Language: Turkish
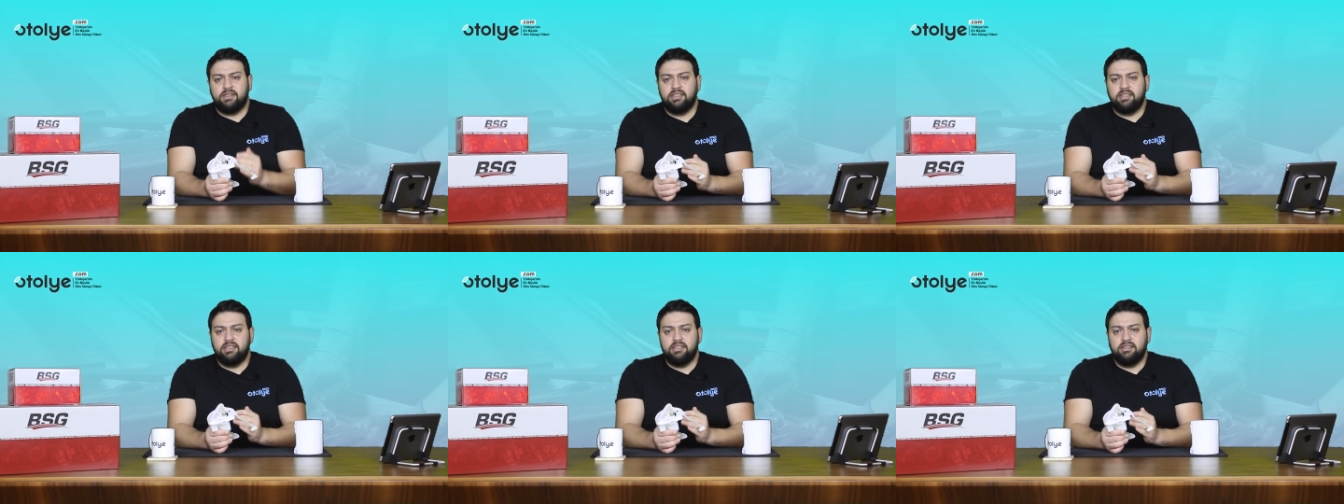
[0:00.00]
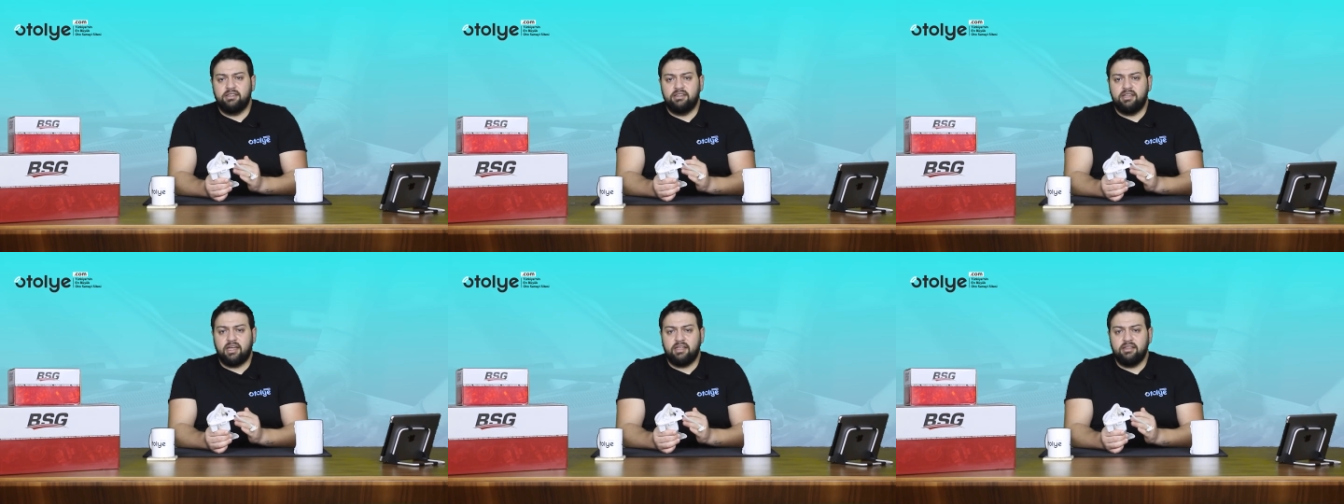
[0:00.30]

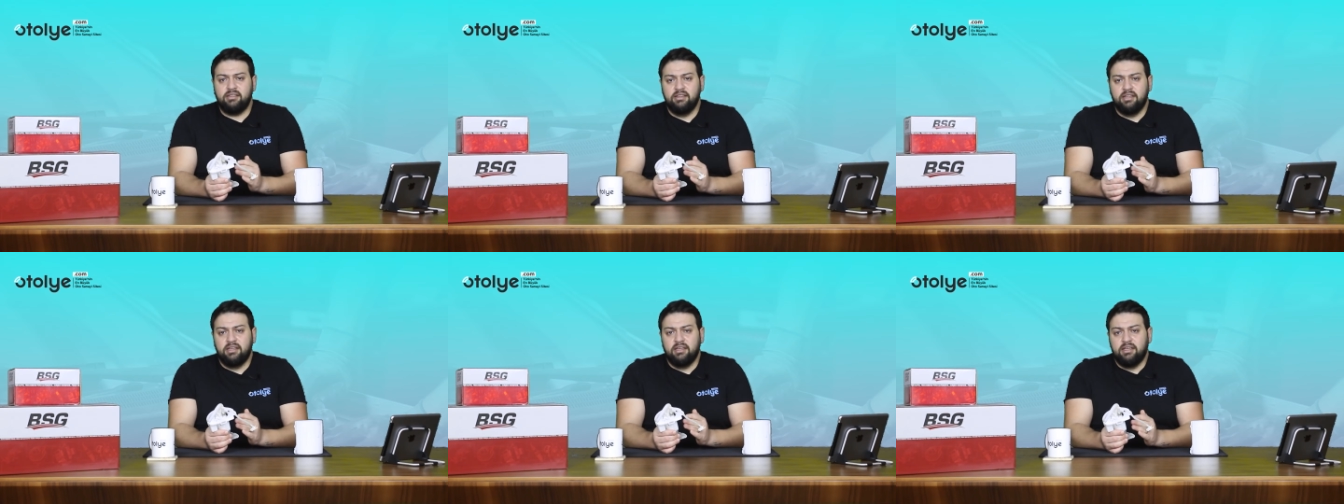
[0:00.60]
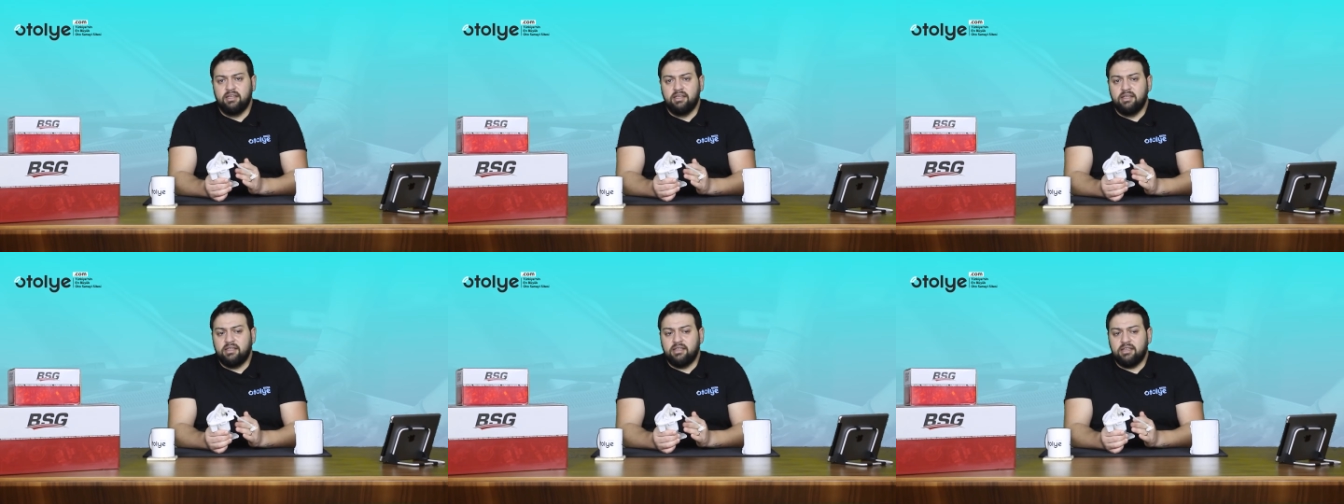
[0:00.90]
vakitten
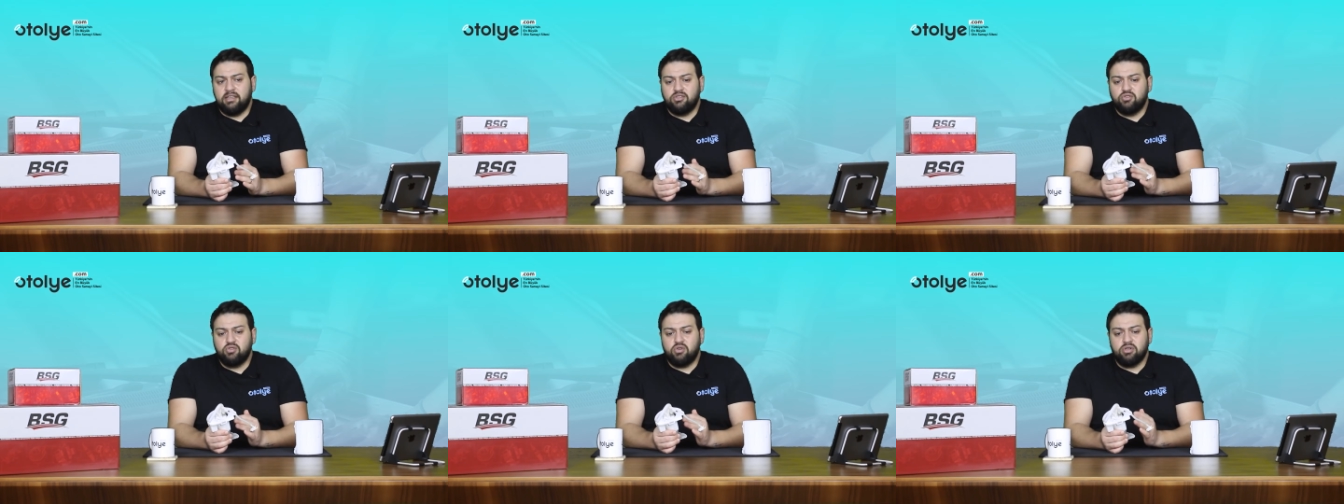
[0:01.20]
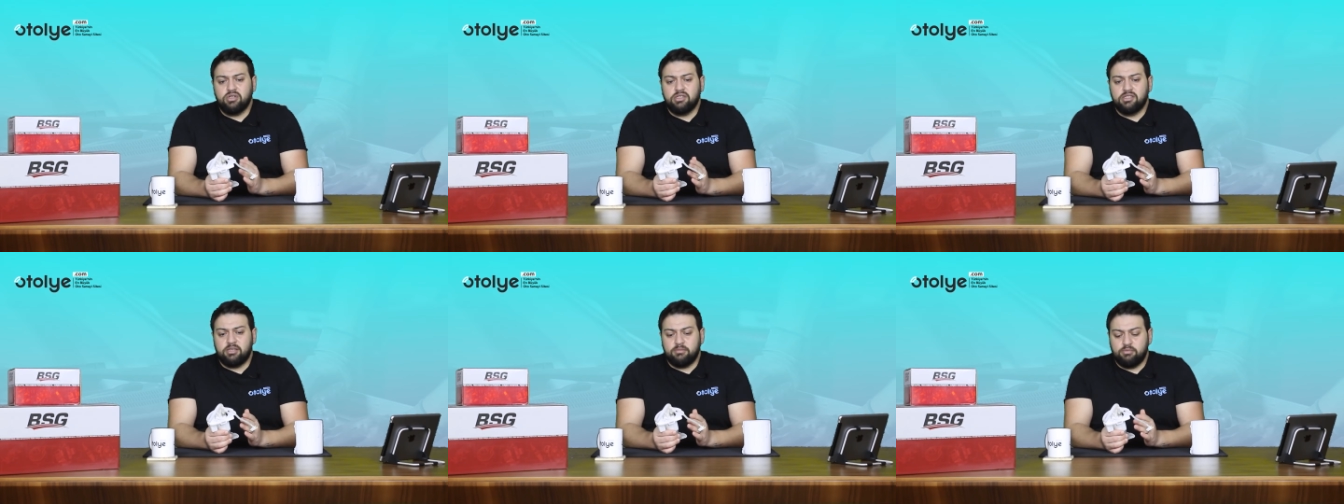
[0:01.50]

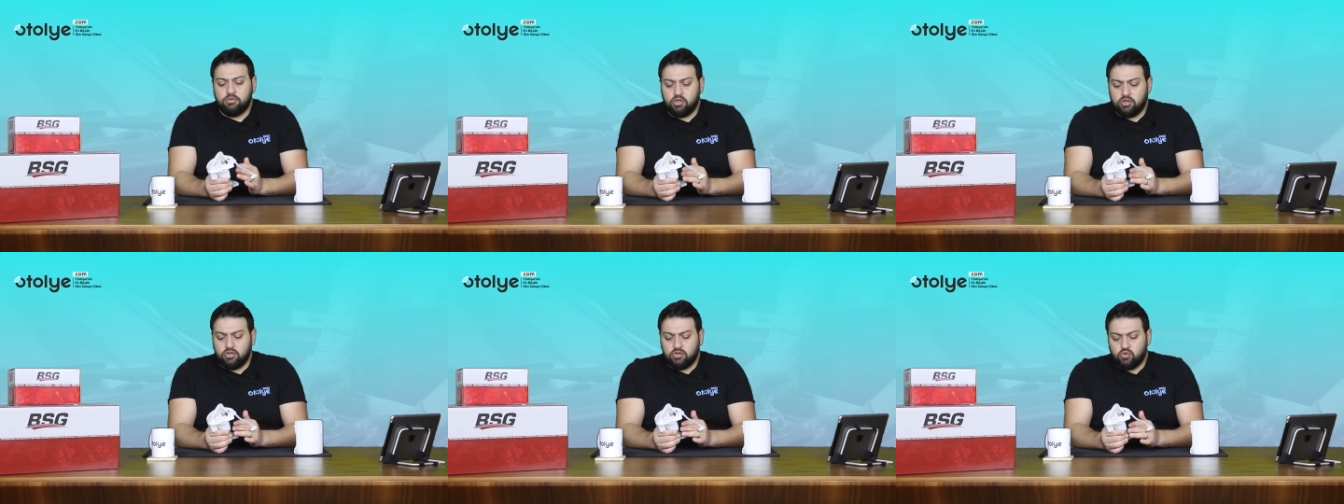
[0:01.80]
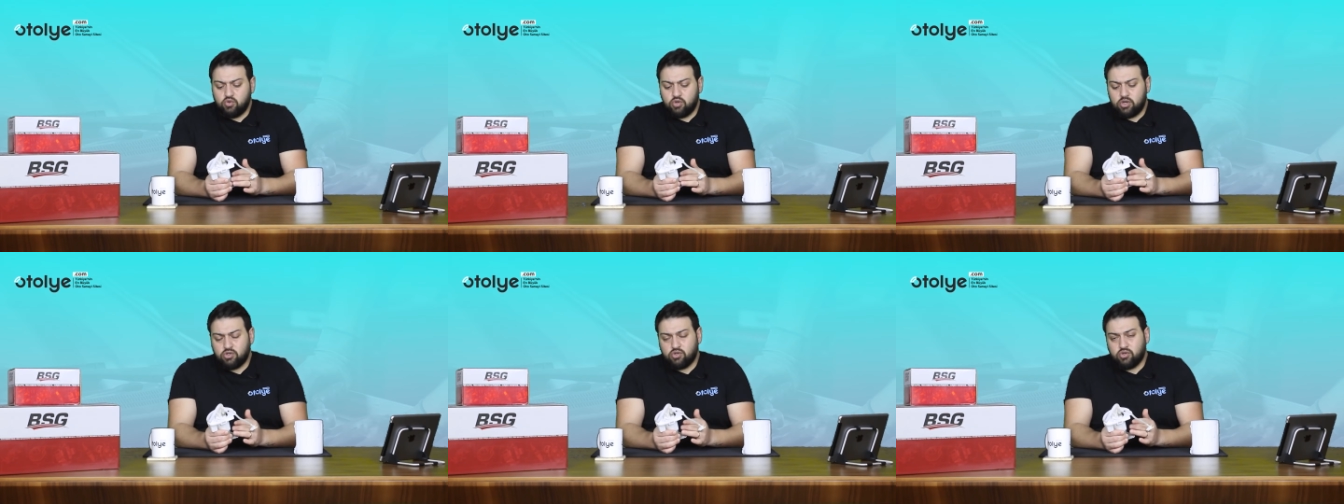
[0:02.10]
çok kısa bir
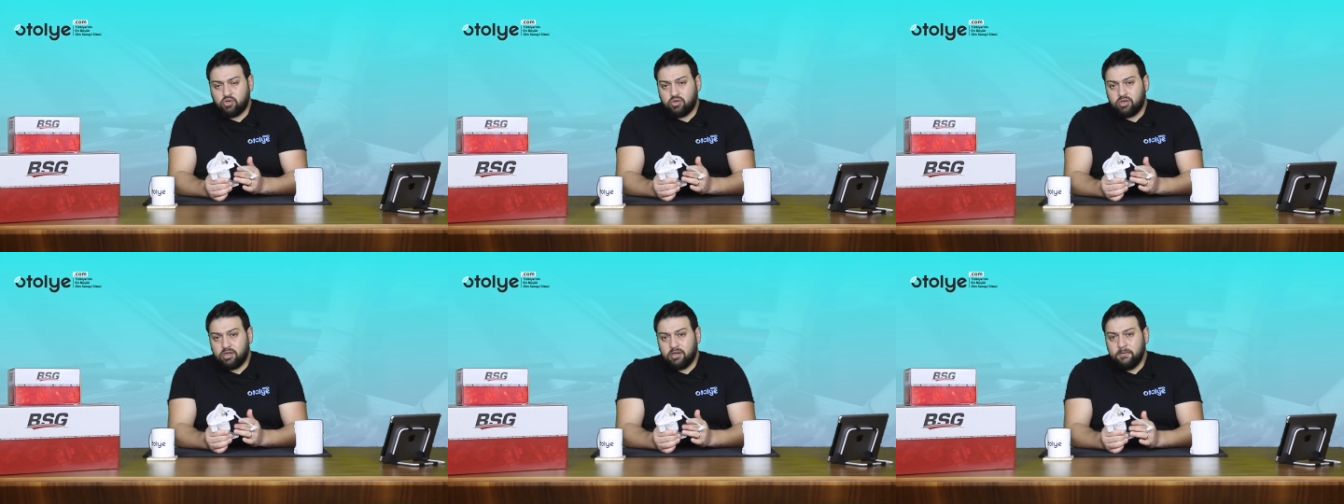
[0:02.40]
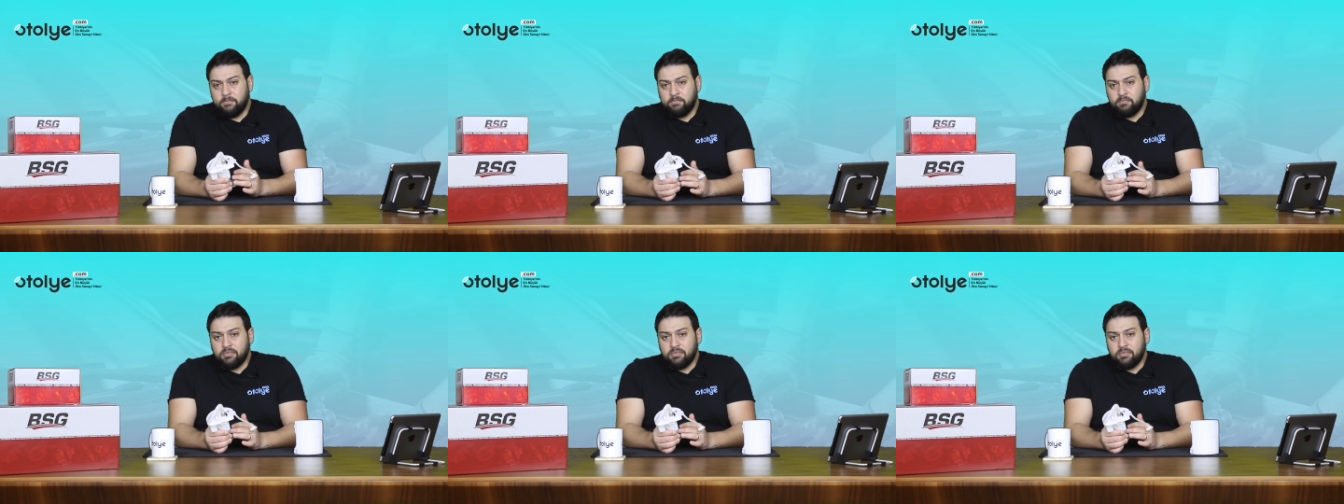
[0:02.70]
süre sonra